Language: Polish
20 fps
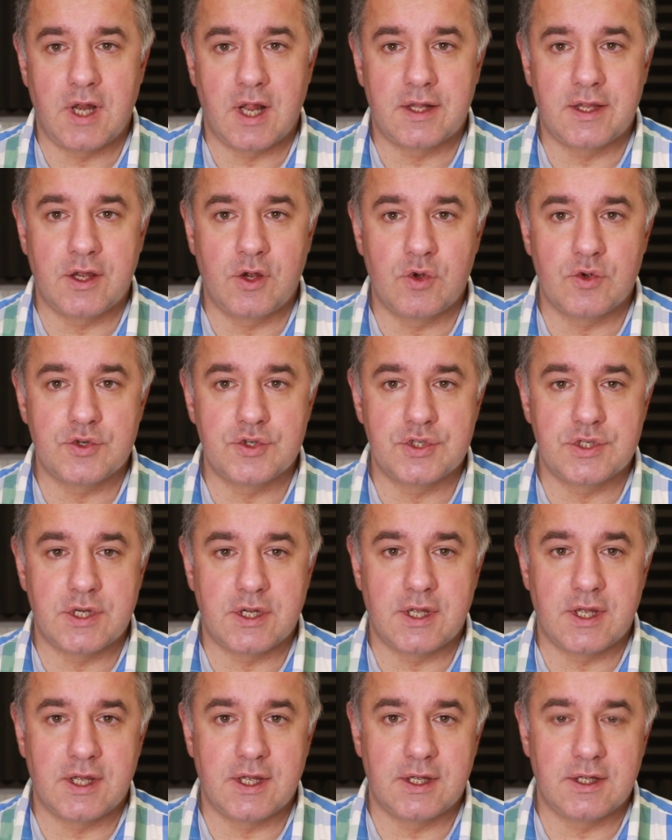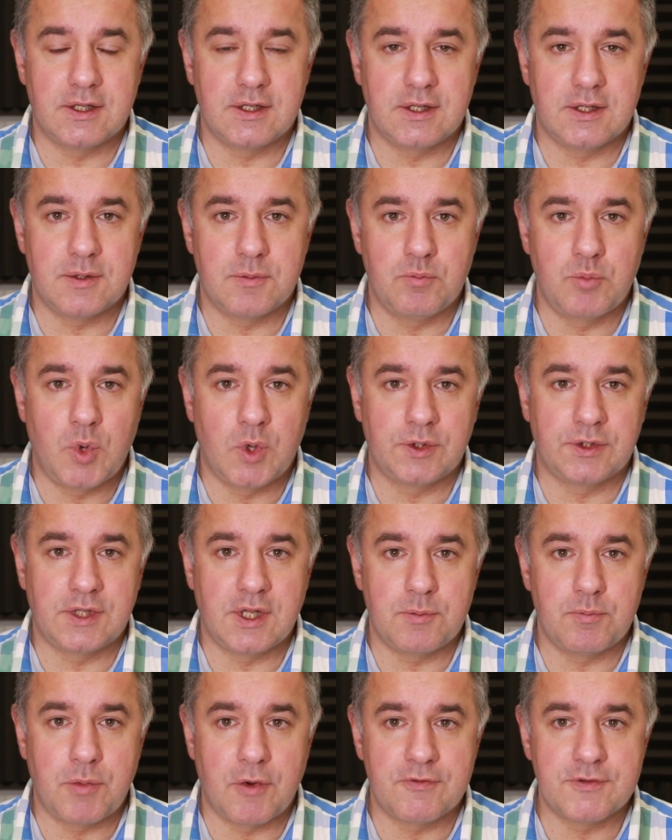dlatego że błąd
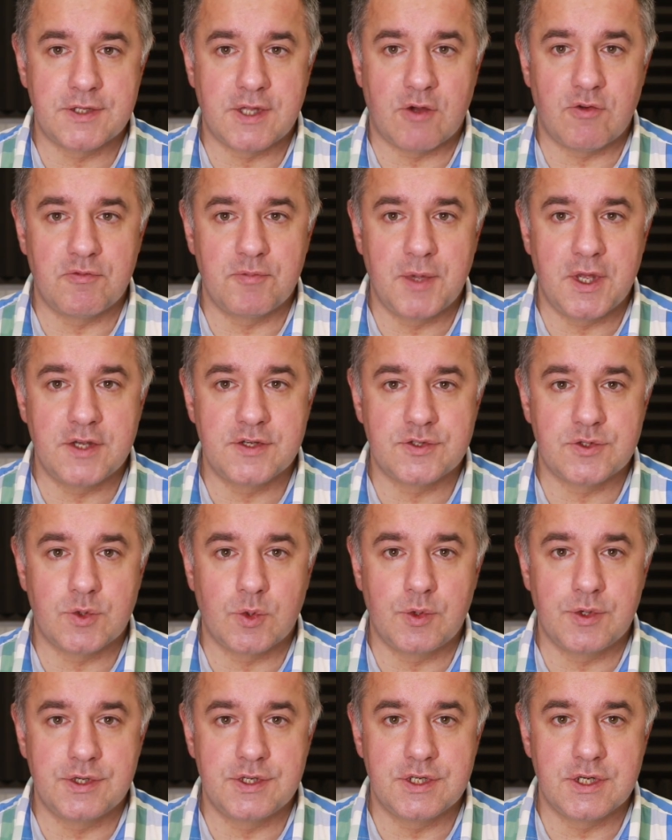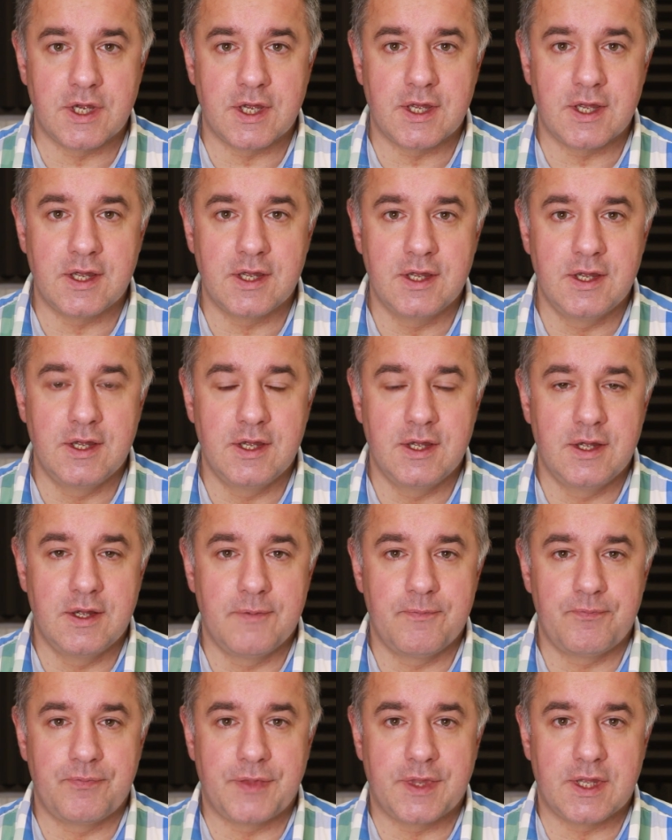ten powstał w miejscu, gdzie
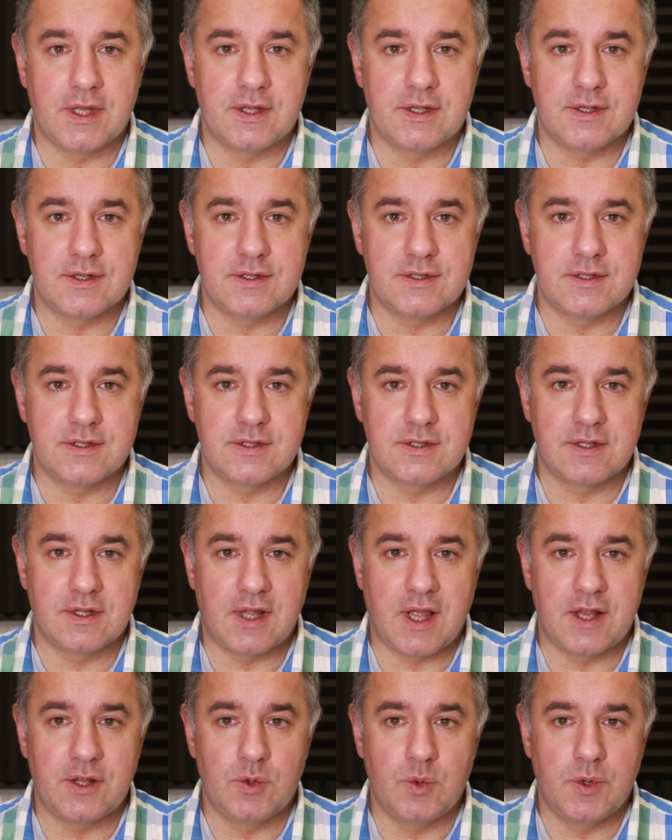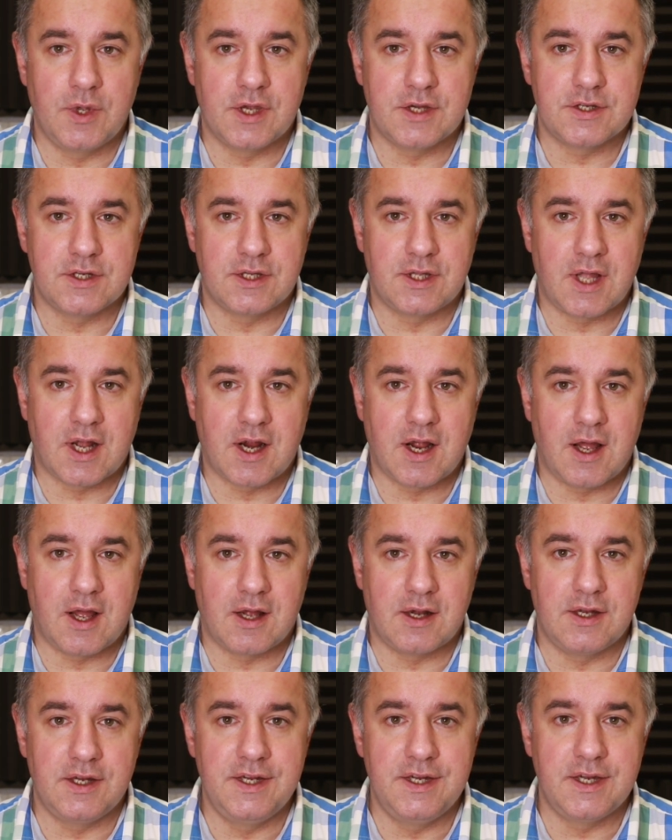E, znajduje się
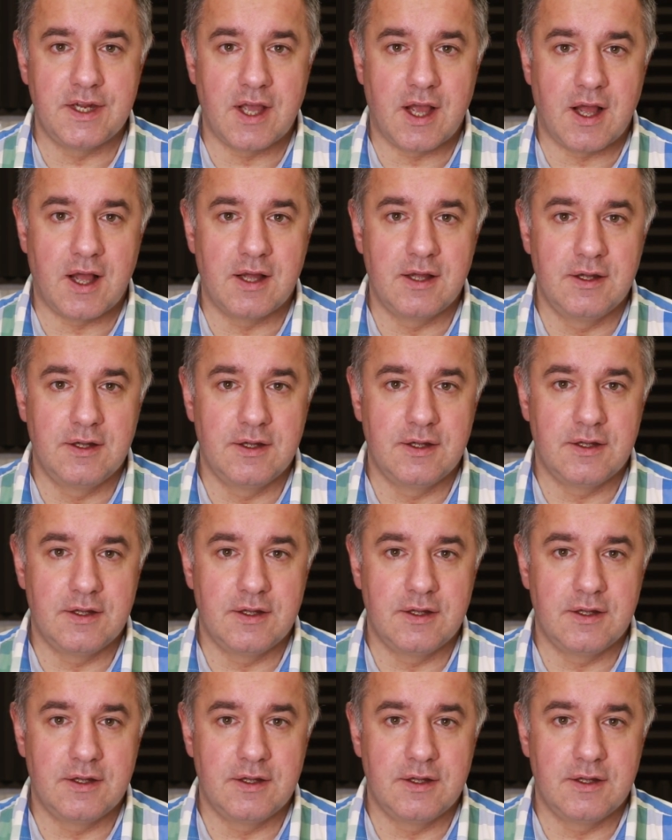taka linia